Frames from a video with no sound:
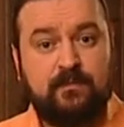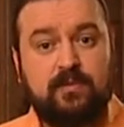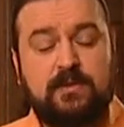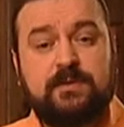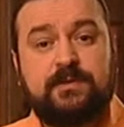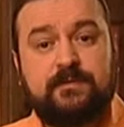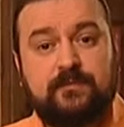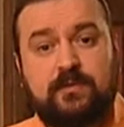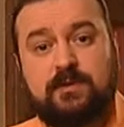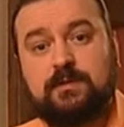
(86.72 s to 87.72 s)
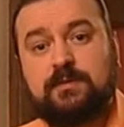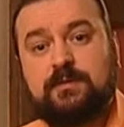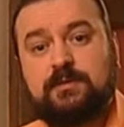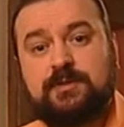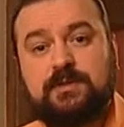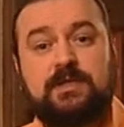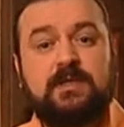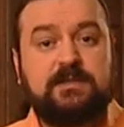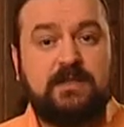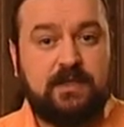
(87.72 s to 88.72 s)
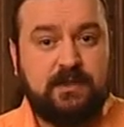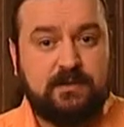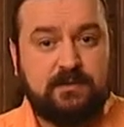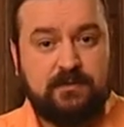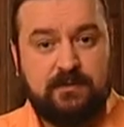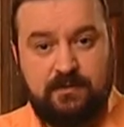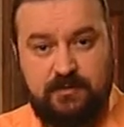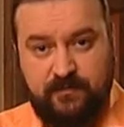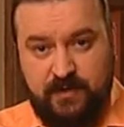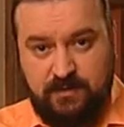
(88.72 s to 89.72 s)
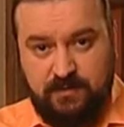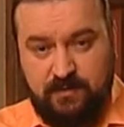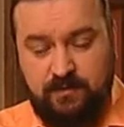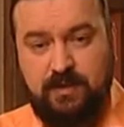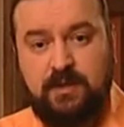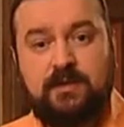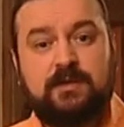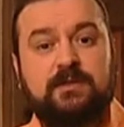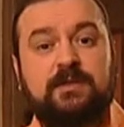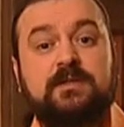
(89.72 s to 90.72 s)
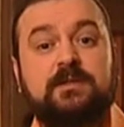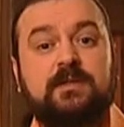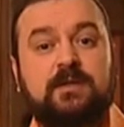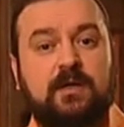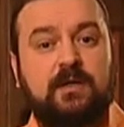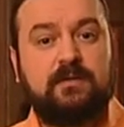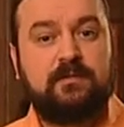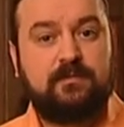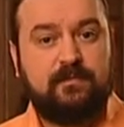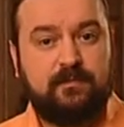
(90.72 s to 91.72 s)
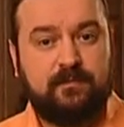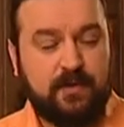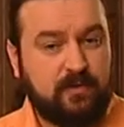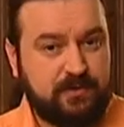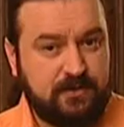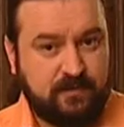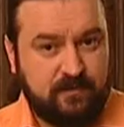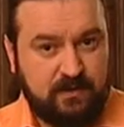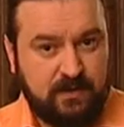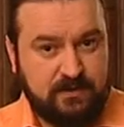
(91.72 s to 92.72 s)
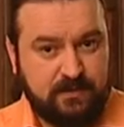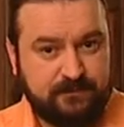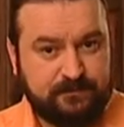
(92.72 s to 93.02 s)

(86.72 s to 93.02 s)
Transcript: После него 400 лет еврейский народ не слыхал пророческого глаза.